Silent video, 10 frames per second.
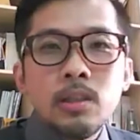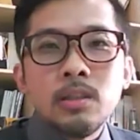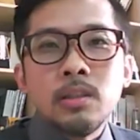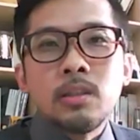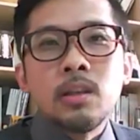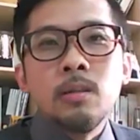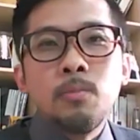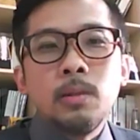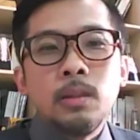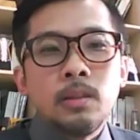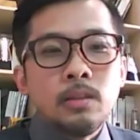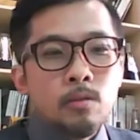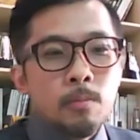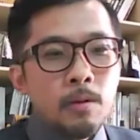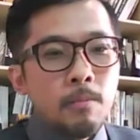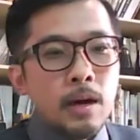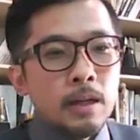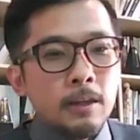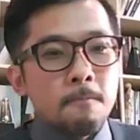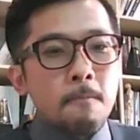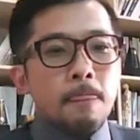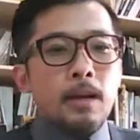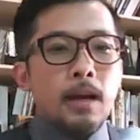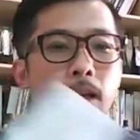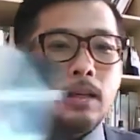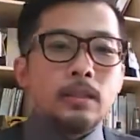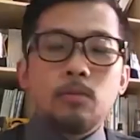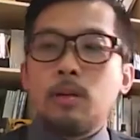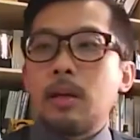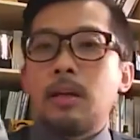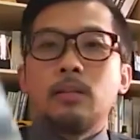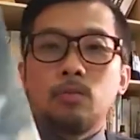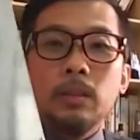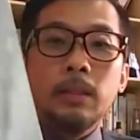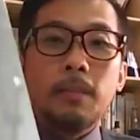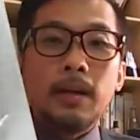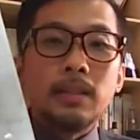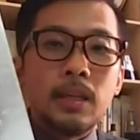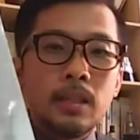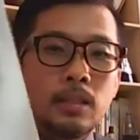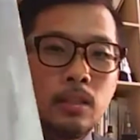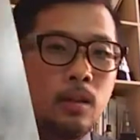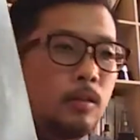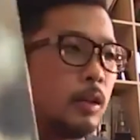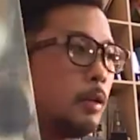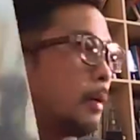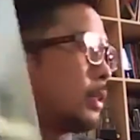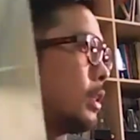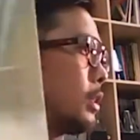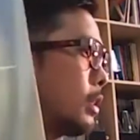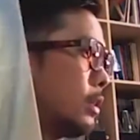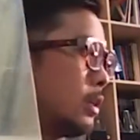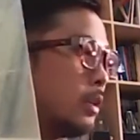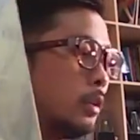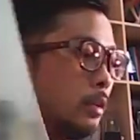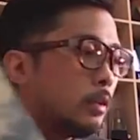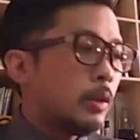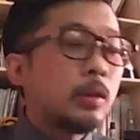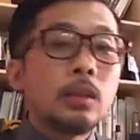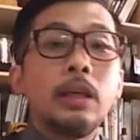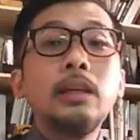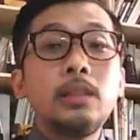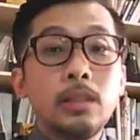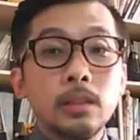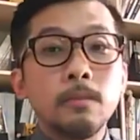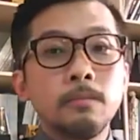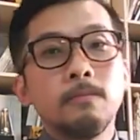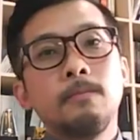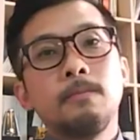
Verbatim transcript: 戒指割玻璃一定是会被骂的。刚才算了，所以你买了这个之后呢，你把它切成了梯形，